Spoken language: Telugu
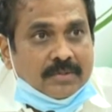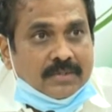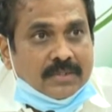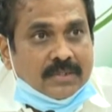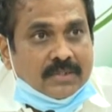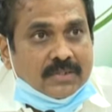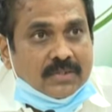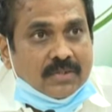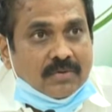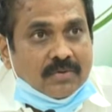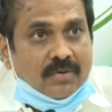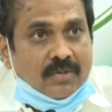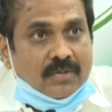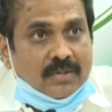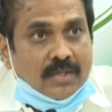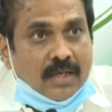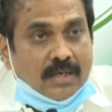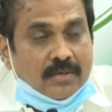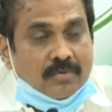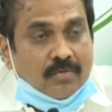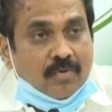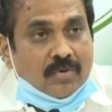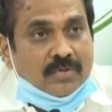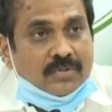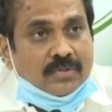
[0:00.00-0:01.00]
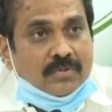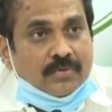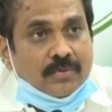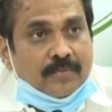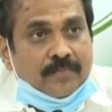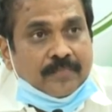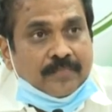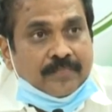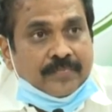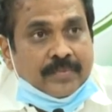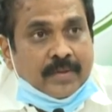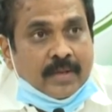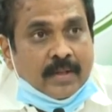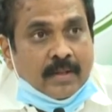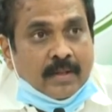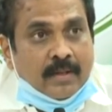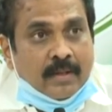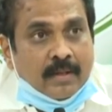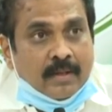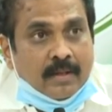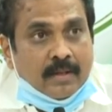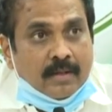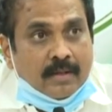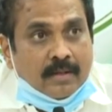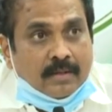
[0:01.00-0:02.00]
చేస్తా ఉన్నాం దానికోసం
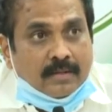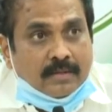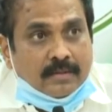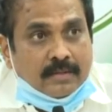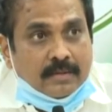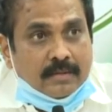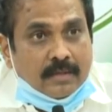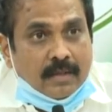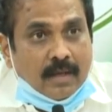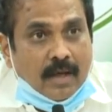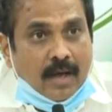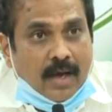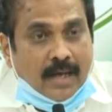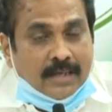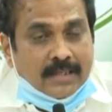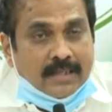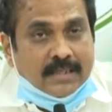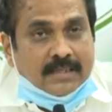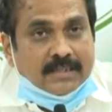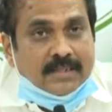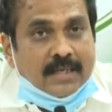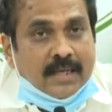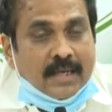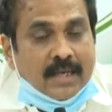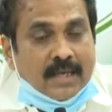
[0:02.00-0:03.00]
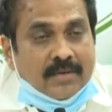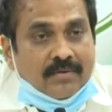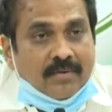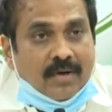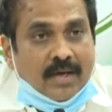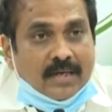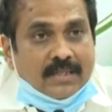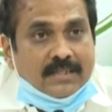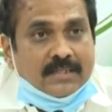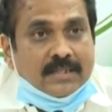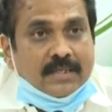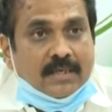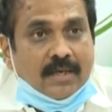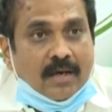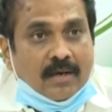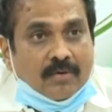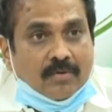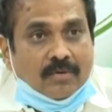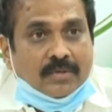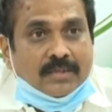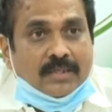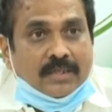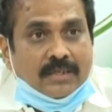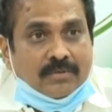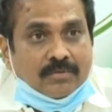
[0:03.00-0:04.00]
ఆర్థిక సహాయం ఆలస్యం
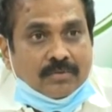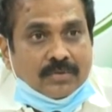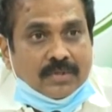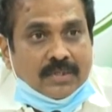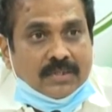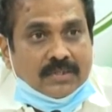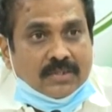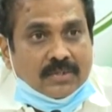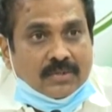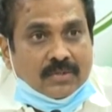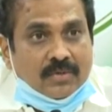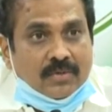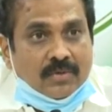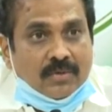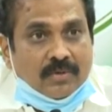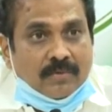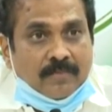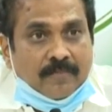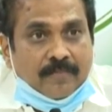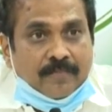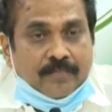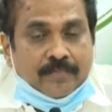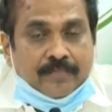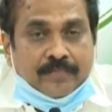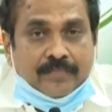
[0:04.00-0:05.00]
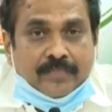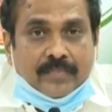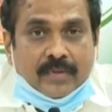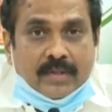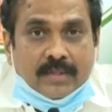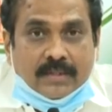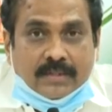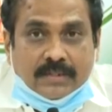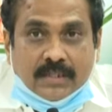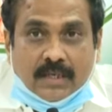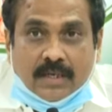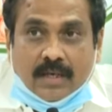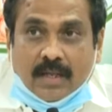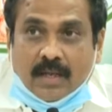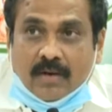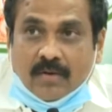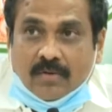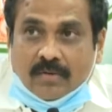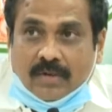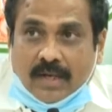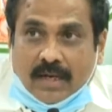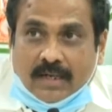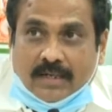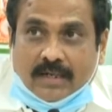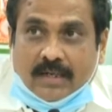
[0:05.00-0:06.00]
కాకూడదనే ఉద్దేశంతో జిల్లాలో
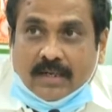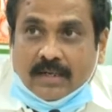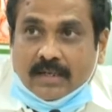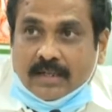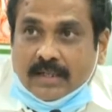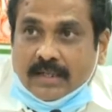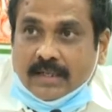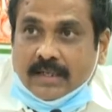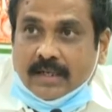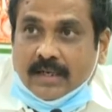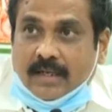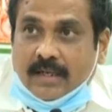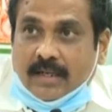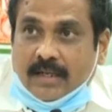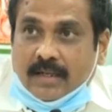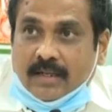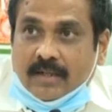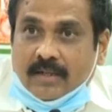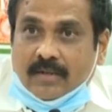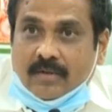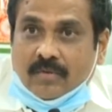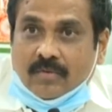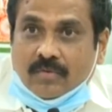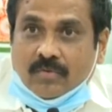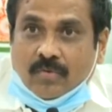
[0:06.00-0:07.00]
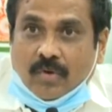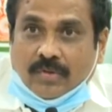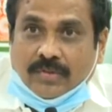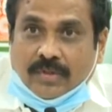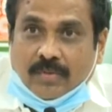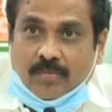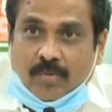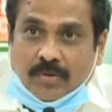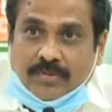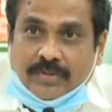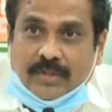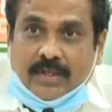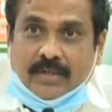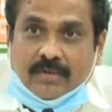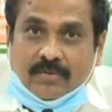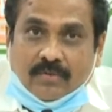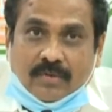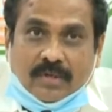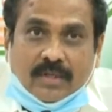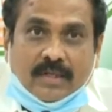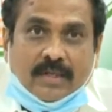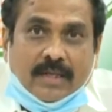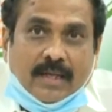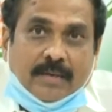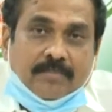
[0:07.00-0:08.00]
కలెక్టర్ల దగ్గర కొంత మొత్తాన్ని
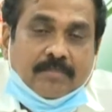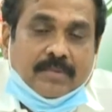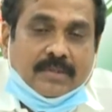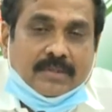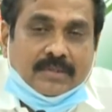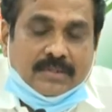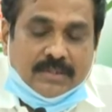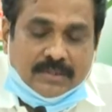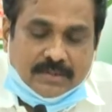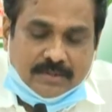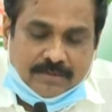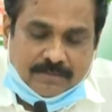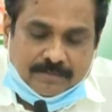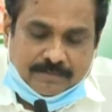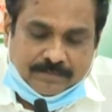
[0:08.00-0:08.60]
కూడా ఏర్పాటు చేశాం